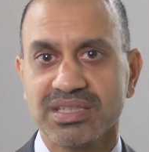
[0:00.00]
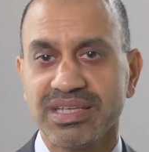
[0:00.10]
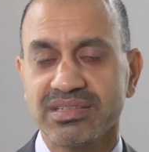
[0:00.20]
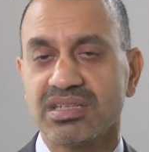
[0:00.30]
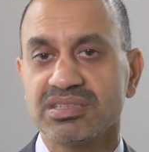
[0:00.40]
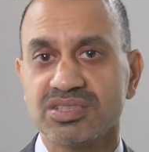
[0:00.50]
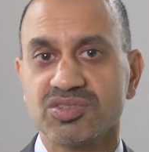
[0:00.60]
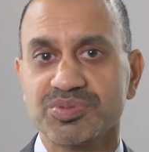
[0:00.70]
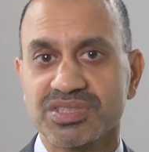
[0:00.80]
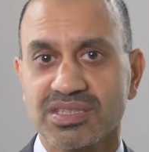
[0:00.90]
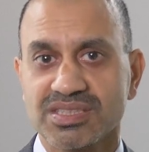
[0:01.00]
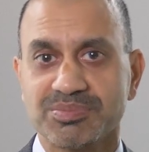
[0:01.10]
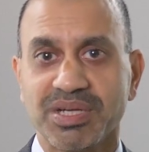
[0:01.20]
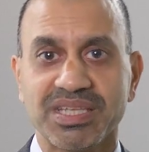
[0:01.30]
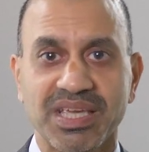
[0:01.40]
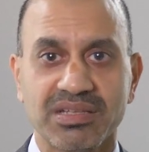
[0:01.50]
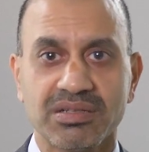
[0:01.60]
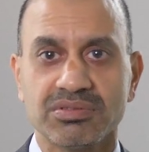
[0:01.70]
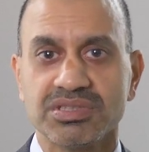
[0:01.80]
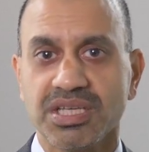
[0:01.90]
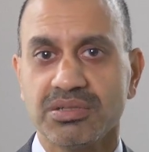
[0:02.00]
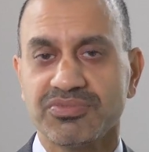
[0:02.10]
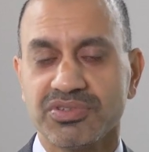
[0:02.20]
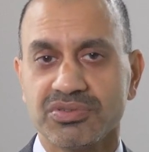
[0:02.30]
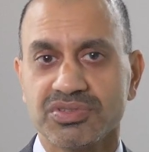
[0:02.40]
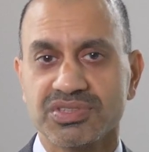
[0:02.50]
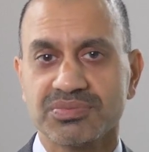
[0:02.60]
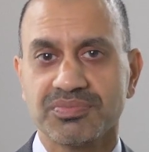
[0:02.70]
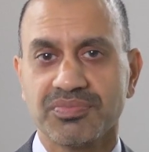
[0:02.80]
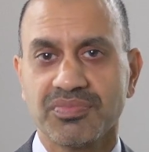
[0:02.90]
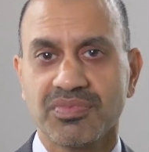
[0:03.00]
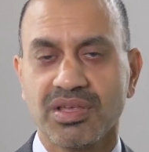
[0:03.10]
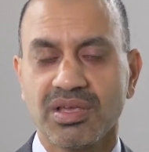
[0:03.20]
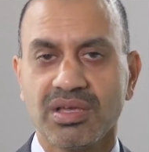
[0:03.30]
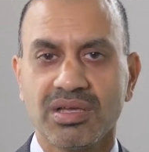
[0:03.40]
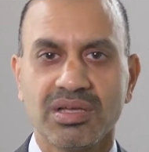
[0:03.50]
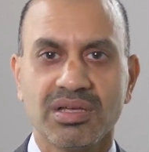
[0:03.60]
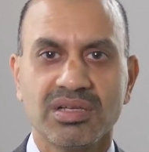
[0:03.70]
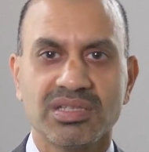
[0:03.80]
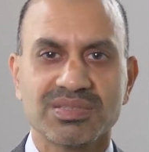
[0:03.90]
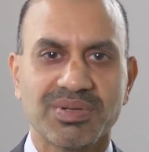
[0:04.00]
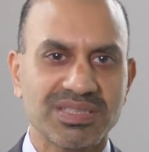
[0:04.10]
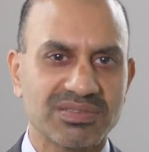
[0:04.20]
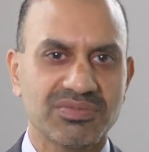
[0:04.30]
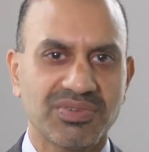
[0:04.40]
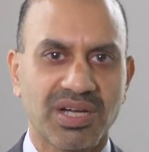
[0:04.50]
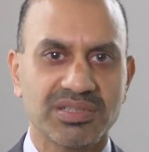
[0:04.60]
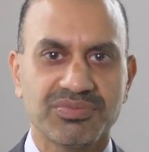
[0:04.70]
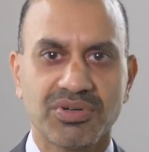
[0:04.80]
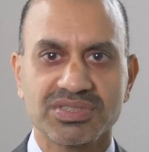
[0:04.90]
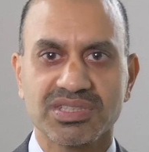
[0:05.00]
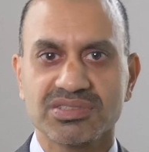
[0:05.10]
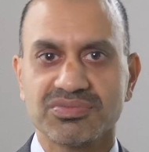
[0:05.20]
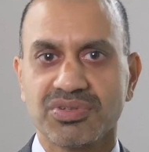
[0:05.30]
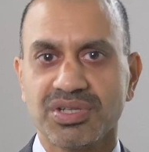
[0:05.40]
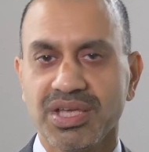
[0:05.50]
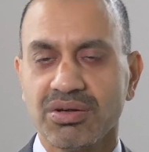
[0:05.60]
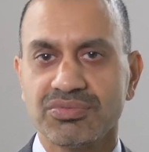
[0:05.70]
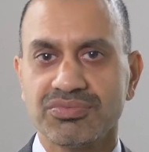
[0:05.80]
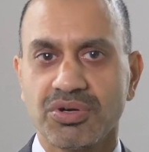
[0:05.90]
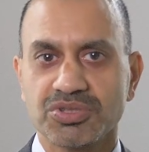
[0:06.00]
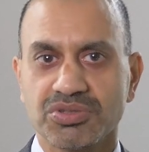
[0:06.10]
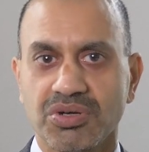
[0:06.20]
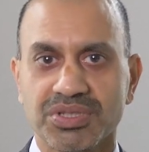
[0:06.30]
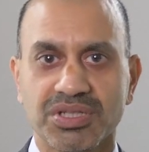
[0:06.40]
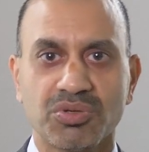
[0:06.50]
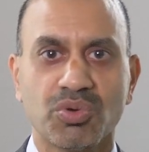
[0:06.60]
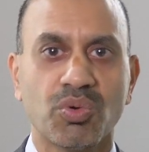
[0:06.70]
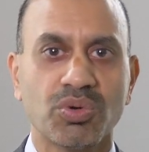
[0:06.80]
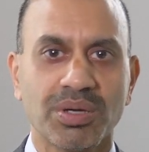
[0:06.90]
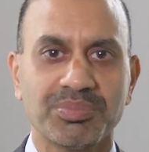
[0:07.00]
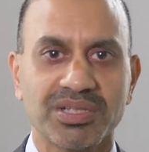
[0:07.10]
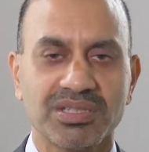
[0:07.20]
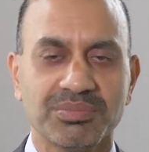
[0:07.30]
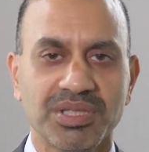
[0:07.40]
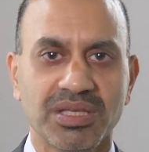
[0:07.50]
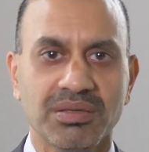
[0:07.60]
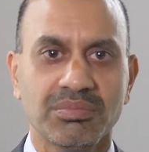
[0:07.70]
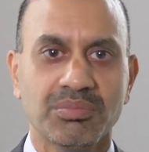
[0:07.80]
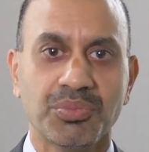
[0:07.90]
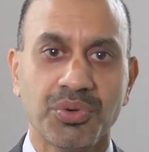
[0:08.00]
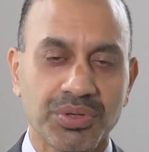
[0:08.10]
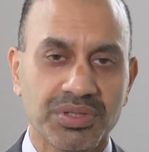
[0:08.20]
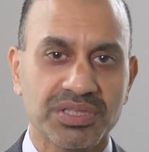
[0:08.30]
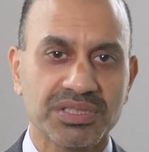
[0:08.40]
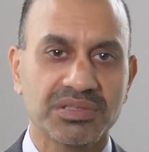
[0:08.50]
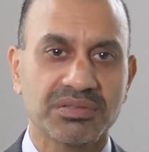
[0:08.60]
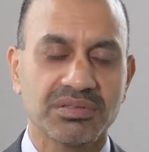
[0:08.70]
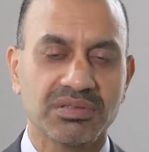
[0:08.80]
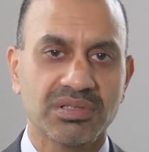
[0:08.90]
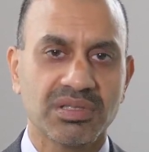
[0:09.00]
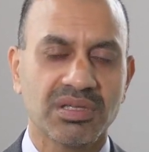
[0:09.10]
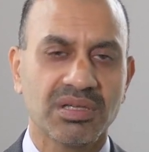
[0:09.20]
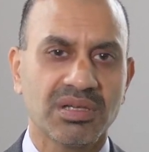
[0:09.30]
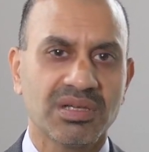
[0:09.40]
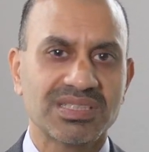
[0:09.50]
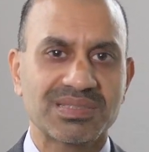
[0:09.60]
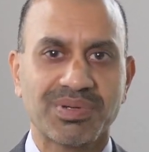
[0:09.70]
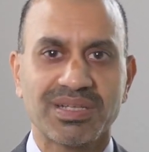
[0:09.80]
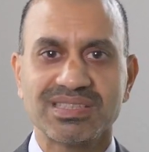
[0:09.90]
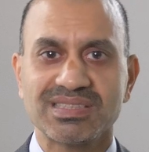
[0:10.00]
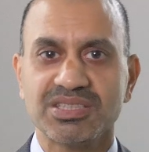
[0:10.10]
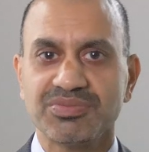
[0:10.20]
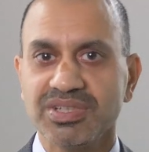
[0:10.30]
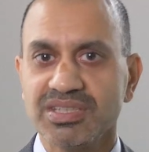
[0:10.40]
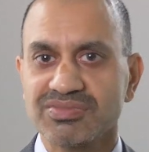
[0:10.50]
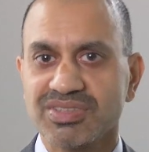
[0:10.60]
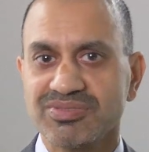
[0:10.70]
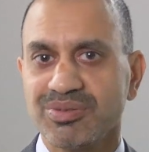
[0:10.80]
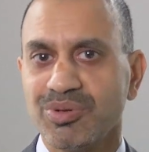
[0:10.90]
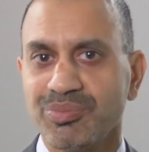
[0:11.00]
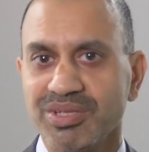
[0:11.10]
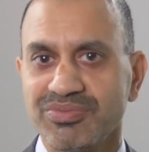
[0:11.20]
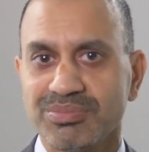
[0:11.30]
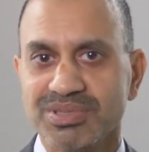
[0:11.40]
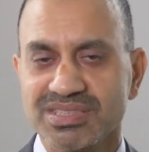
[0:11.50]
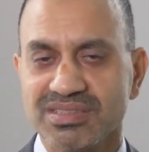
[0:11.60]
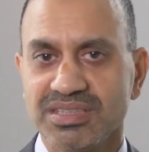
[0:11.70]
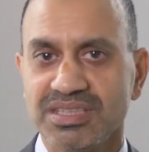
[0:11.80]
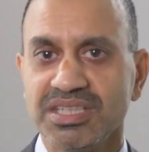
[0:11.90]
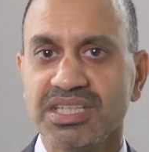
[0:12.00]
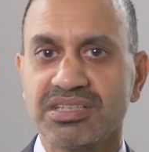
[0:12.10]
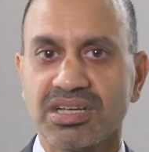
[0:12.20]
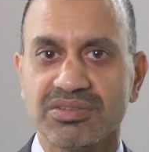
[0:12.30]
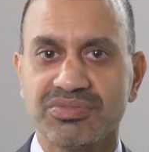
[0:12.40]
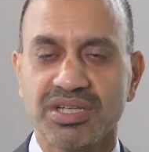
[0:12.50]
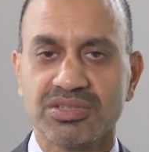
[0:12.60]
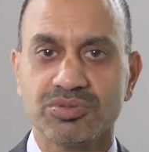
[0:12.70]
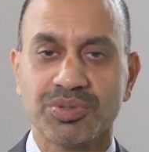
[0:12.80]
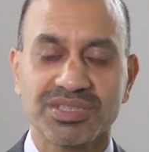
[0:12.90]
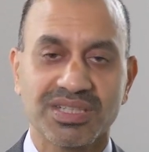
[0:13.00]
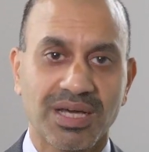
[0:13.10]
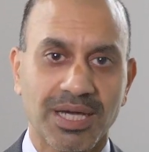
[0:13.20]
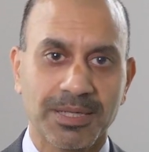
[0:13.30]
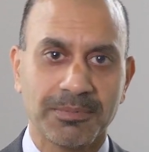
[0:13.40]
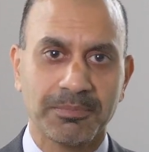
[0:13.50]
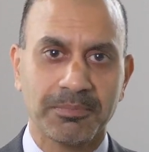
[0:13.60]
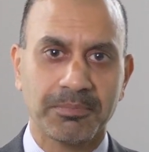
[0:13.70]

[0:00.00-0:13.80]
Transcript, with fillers: geht an die Substanz bei jeder und jedem von uns. Zwar ist und war die Fortsetzung von Lehre und Forschung auch in der Corona-Pandemie möglich. Zwar lässt sich vieles, was wir im Moment vermissen, in die digitale Welt übertragen.